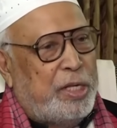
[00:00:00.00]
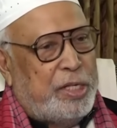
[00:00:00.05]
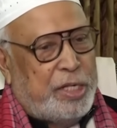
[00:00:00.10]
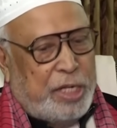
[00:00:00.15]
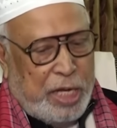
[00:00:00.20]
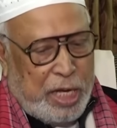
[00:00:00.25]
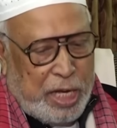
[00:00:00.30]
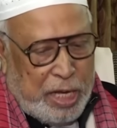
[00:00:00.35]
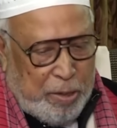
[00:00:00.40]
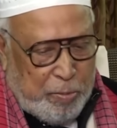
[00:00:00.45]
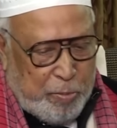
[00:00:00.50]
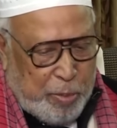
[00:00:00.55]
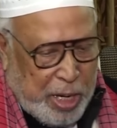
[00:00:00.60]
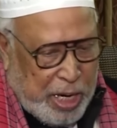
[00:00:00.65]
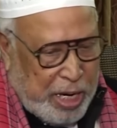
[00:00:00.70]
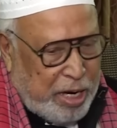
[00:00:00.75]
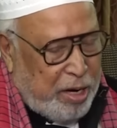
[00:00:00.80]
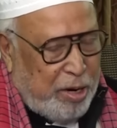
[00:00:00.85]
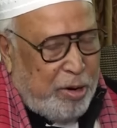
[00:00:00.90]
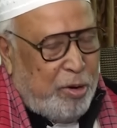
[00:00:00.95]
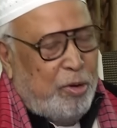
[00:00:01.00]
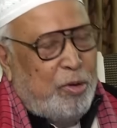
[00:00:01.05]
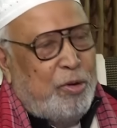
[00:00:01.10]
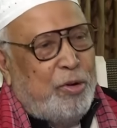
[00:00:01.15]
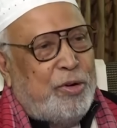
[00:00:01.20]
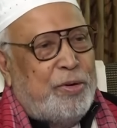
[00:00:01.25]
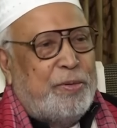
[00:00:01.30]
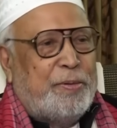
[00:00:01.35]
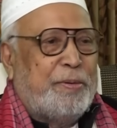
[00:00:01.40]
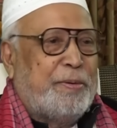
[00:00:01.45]
সেই
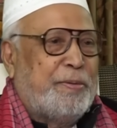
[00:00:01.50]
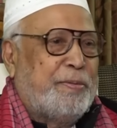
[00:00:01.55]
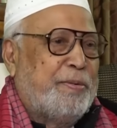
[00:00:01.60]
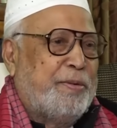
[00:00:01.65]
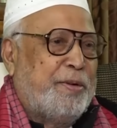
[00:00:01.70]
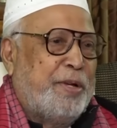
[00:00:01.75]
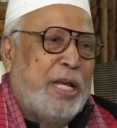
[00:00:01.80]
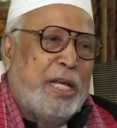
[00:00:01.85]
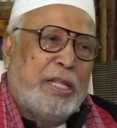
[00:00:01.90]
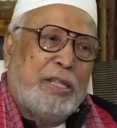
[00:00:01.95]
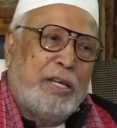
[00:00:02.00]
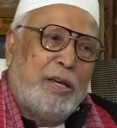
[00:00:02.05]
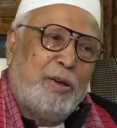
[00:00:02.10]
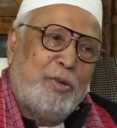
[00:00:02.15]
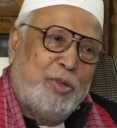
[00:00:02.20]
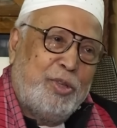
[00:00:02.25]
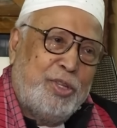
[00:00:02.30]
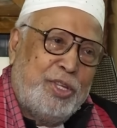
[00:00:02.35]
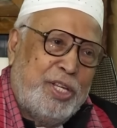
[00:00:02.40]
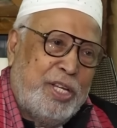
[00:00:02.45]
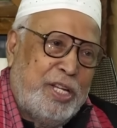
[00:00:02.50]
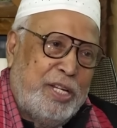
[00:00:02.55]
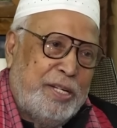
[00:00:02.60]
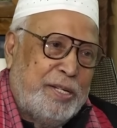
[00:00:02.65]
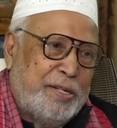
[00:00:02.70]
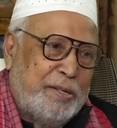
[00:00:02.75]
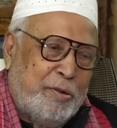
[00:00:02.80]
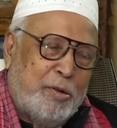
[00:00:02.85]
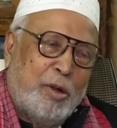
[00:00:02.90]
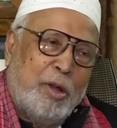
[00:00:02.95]
বানানোর নেতা হচ্ছেন
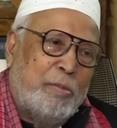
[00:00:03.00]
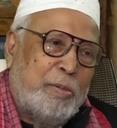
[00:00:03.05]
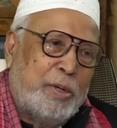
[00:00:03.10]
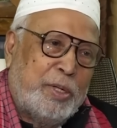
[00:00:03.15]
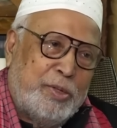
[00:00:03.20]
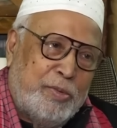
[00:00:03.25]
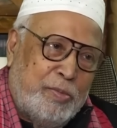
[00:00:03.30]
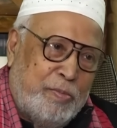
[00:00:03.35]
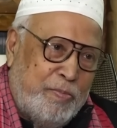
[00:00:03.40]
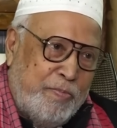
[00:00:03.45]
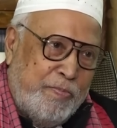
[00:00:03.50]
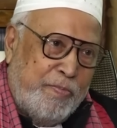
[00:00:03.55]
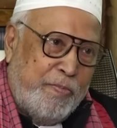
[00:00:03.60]
গোলাম আজম